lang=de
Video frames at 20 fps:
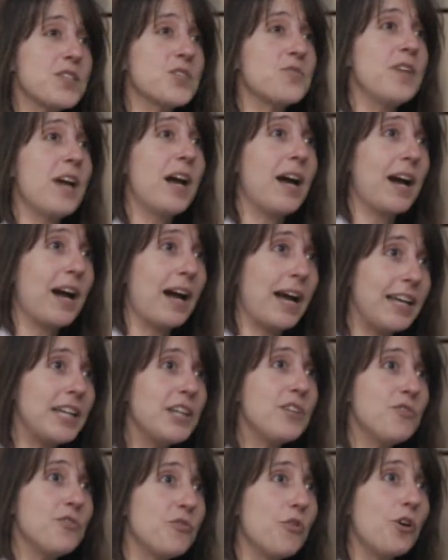was wir
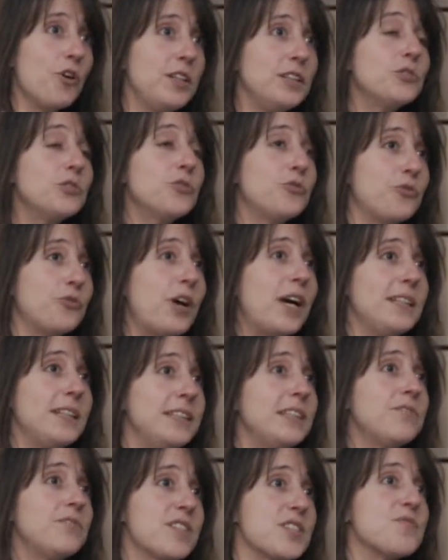erreichen wollen und vor allen
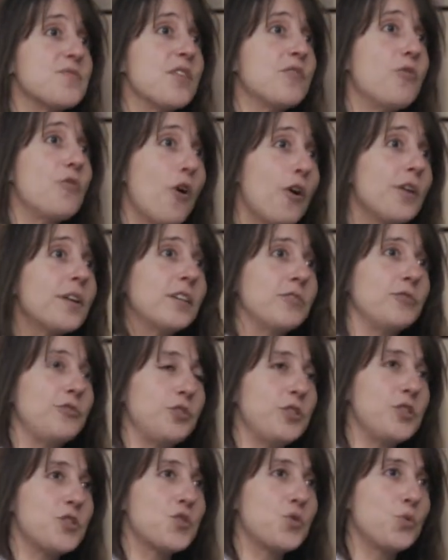Dingen, was wir fordern
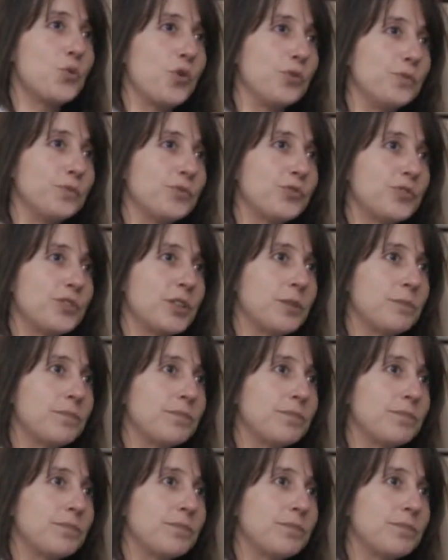für die Zukunft.